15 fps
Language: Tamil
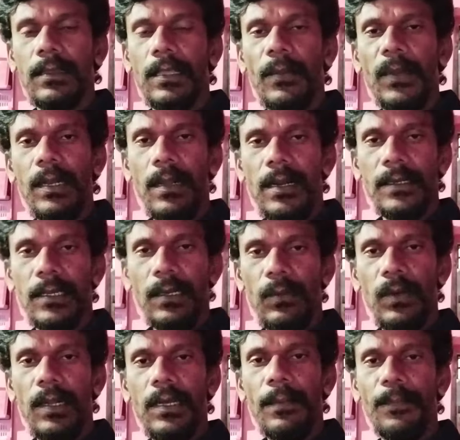தமிழ்நாட்டில்
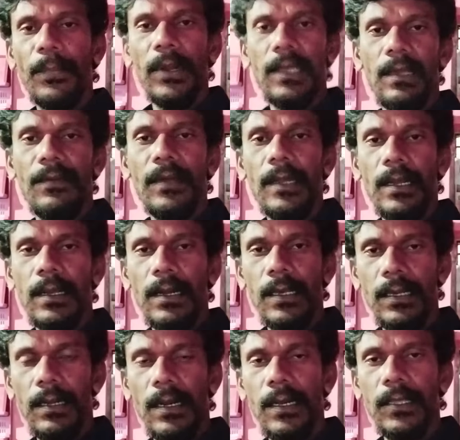உள்ள பழைய
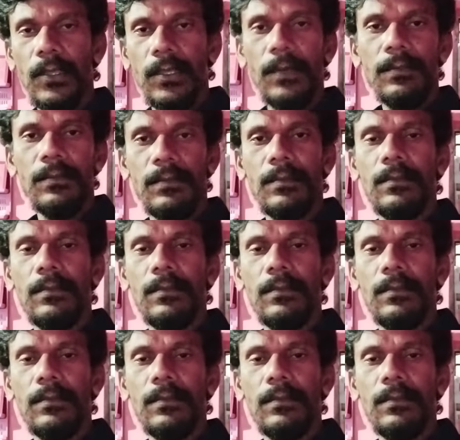வீரக்கலைகள் அனைத்தும்